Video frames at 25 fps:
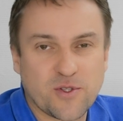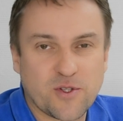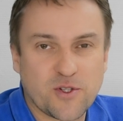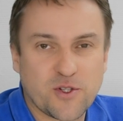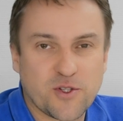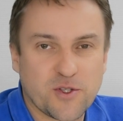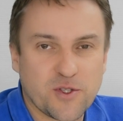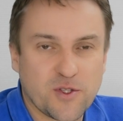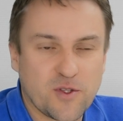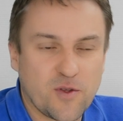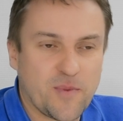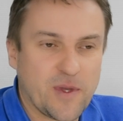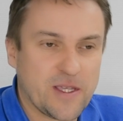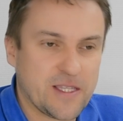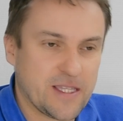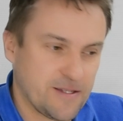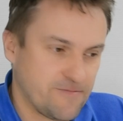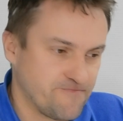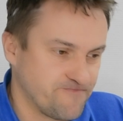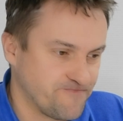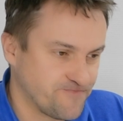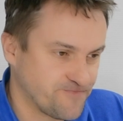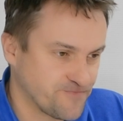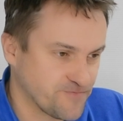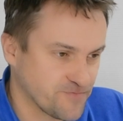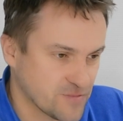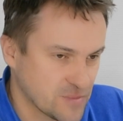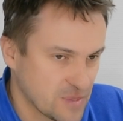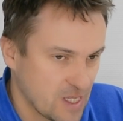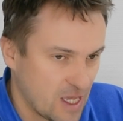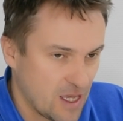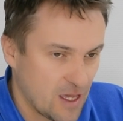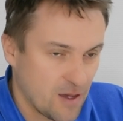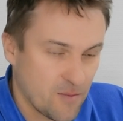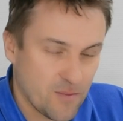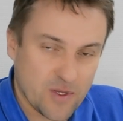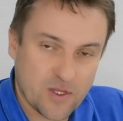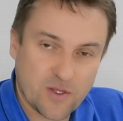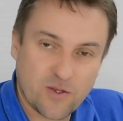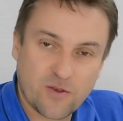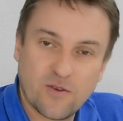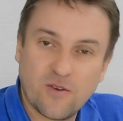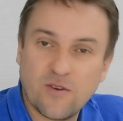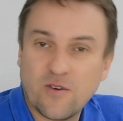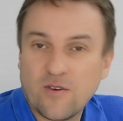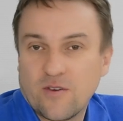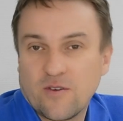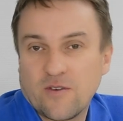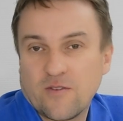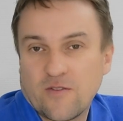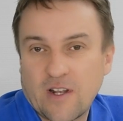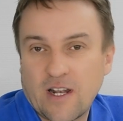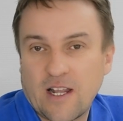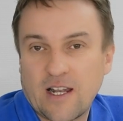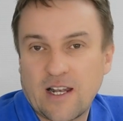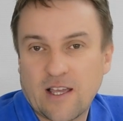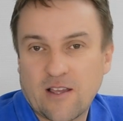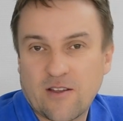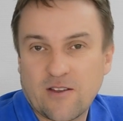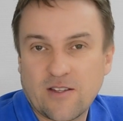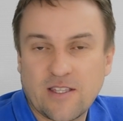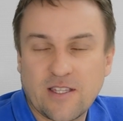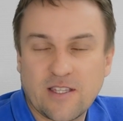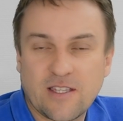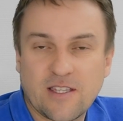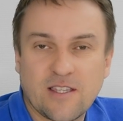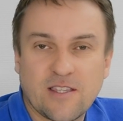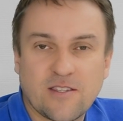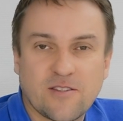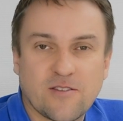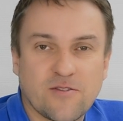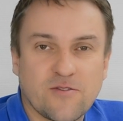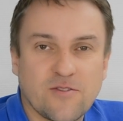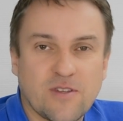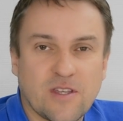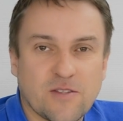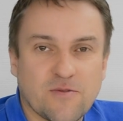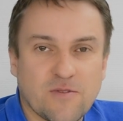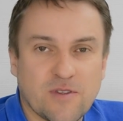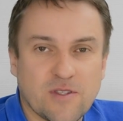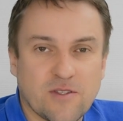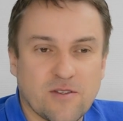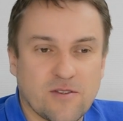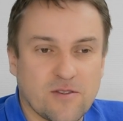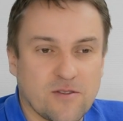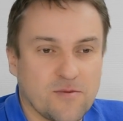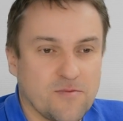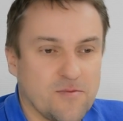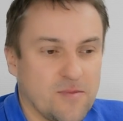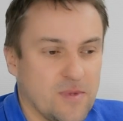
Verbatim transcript: euh, de chance de passer. Parce que euh, voilà, la cote était descendue à 1,60.